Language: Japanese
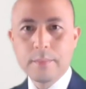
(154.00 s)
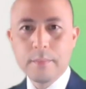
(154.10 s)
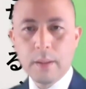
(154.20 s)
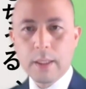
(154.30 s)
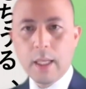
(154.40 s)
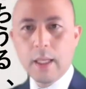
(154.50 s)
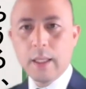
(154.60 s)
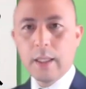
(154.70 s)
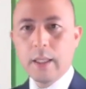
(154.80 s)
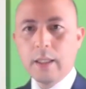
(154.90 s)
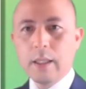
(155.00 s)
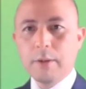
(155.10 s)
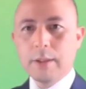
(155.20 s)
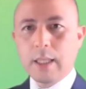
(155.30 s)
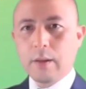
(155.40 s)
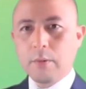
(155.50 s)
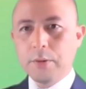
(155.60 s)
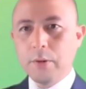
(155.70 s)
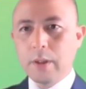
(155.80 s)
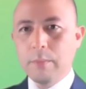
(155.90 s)
また、稲森さん、
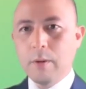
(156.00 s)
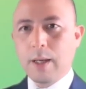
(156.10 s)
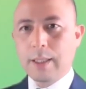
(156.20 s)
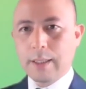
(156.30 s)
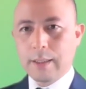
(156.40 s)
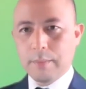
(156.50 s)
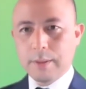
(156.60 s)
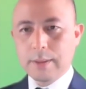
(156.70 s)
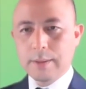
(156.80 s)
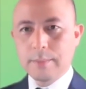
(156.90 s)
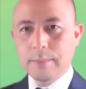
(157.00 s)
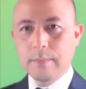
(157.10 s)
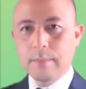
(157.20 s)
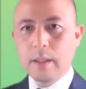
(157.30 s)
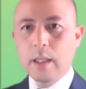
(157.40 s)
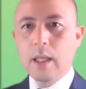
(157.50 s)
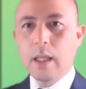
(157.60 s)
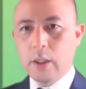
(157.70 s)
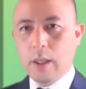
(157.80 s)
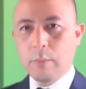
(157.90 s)
このようにも語っています。
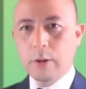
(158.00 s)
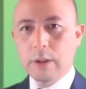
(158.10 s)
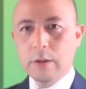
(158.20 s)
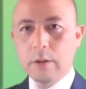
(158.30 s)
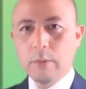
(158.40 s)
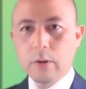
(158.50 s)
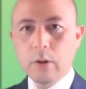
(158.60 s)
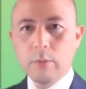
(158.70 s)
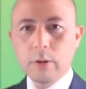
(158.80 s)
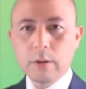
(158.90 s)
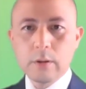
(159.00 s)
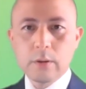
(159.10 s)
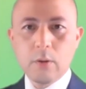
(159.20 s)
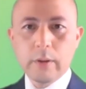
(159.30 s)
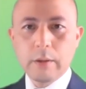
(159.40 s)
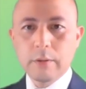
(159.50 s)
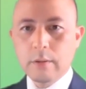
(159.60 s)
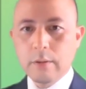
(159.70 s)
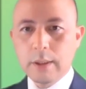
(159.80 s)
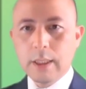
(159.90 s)
人が用いる最も崇高で
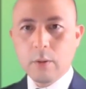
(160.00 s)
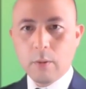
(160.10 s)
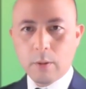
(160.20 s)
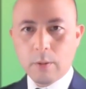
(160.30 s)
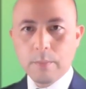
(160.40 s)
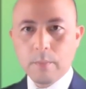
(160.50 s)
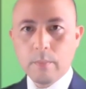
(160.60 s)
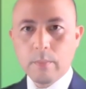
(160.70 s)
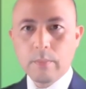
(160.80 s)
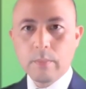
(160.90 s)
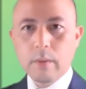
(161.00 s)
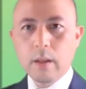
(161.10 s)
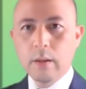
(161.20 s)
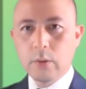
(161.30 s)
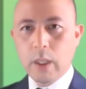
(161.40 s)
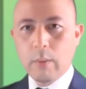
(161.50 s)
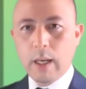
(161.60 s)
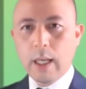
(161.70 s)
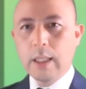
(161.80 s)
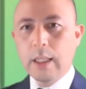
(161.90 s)
美しい心。それ
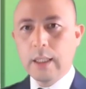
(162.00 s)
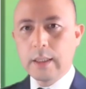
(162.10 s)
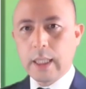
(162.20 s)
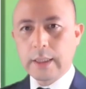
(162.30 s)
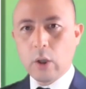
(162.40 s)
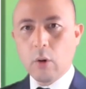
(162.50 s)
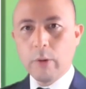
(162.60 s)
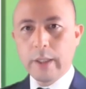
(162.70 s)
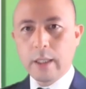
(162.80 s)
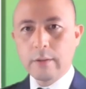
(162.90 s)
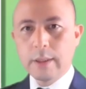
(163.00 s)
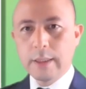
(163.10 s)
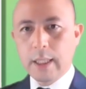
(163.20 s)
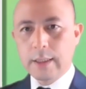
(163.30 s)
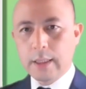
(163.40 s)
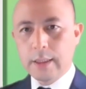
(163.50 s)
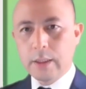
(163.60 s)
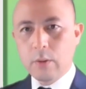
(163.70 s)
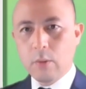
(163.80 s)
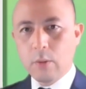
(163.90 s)
は、他者を思いやる優
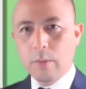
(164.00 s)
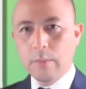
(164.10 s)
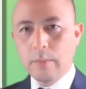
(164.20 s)
しい心。